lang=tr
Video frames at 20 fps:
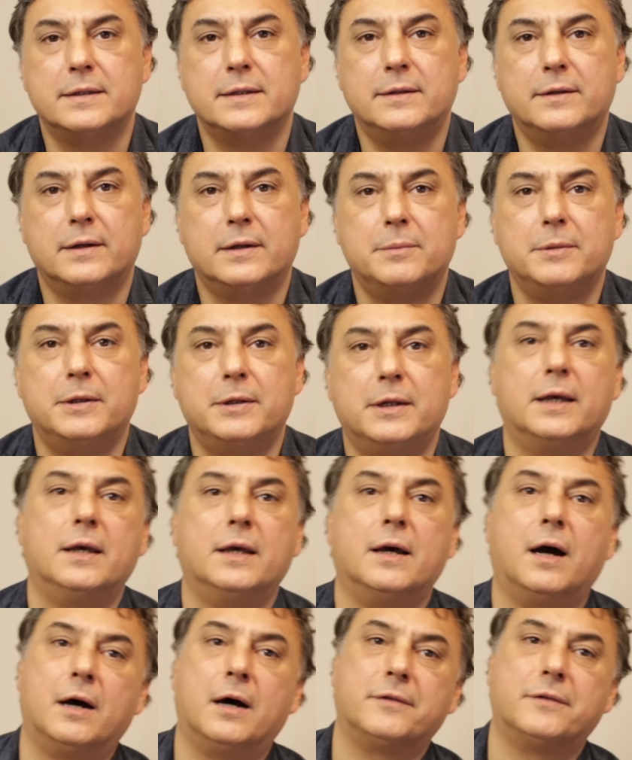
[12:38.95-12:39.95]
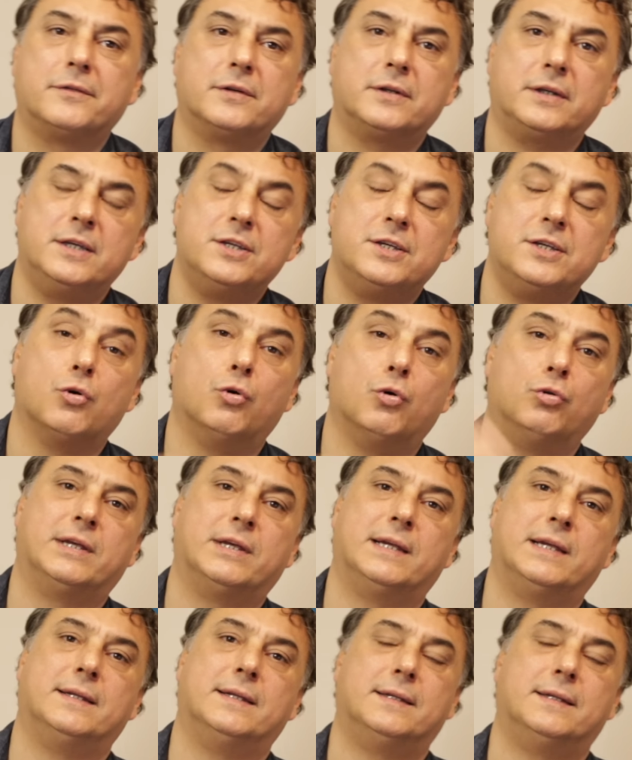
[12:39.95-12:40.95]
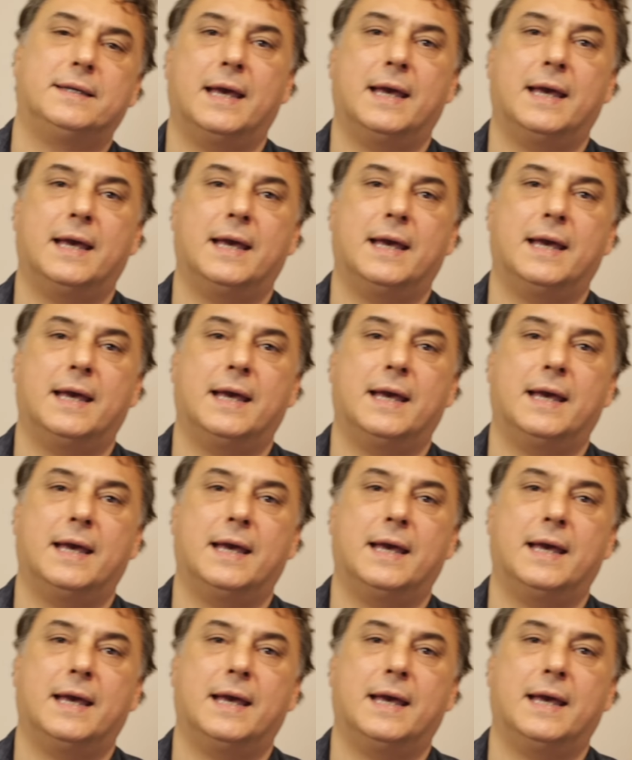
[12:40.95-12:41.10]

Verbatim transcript: indirimini artık iyice öteledik.